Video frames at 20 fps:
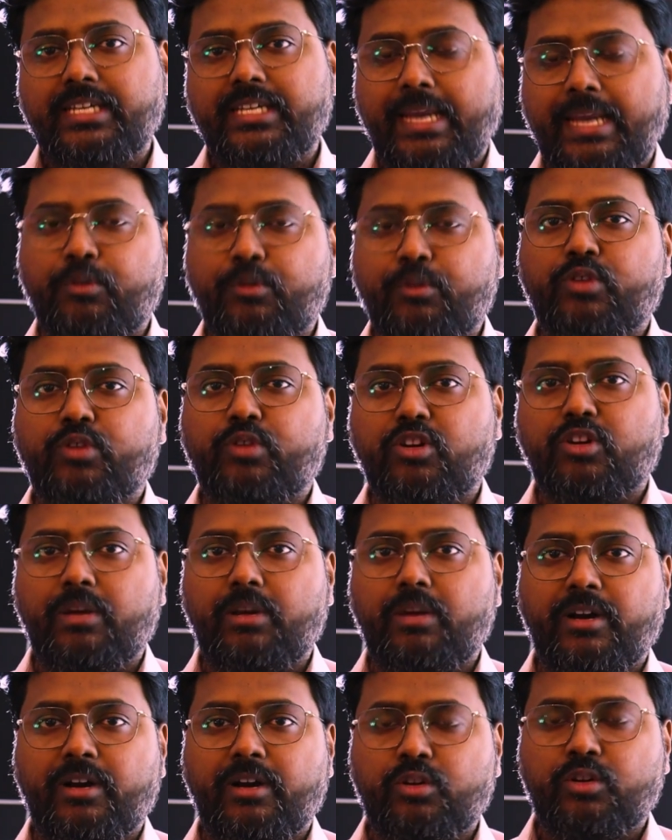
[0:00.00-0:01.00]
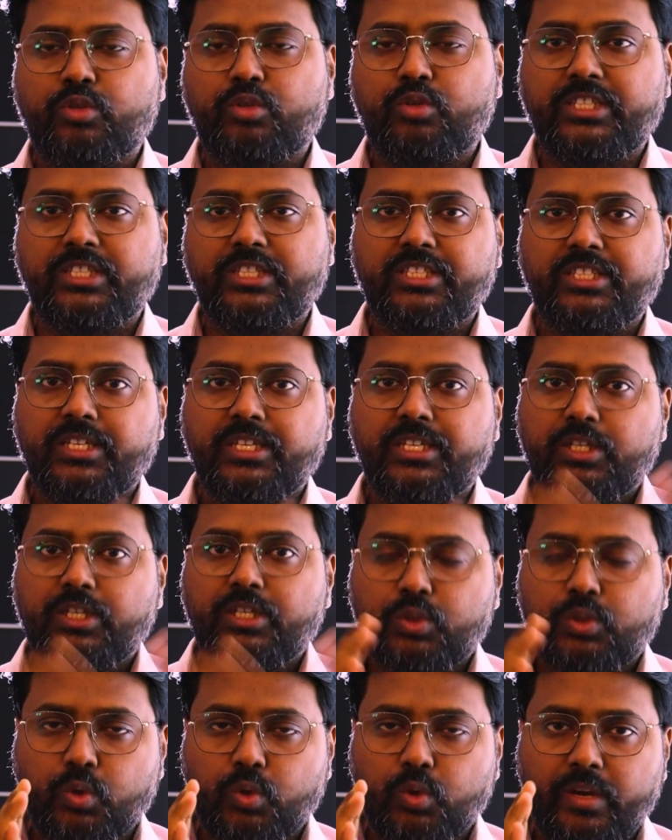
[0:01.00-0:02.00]
কেমন করে ঘর বানানো উচিত
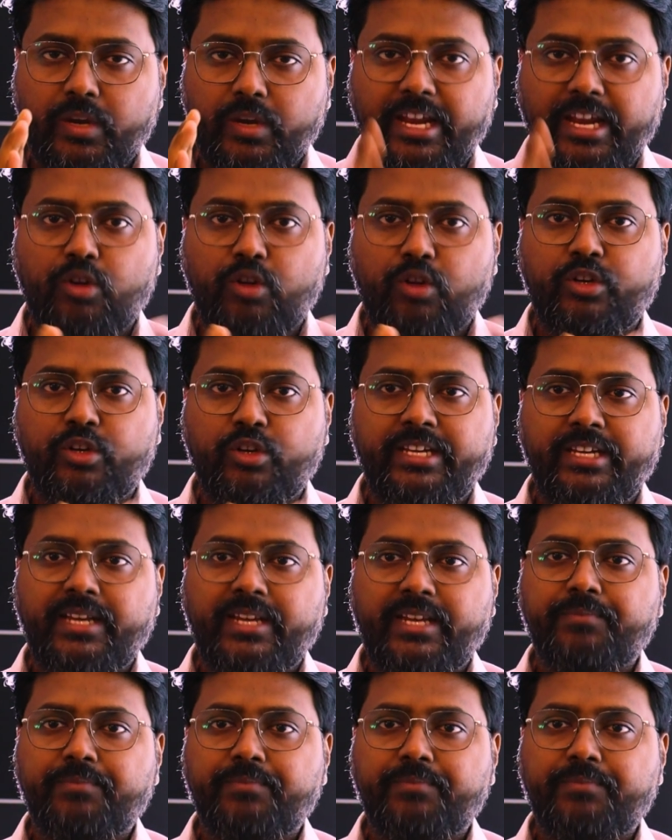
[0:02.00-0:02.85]
তো এগুলো নিয়ে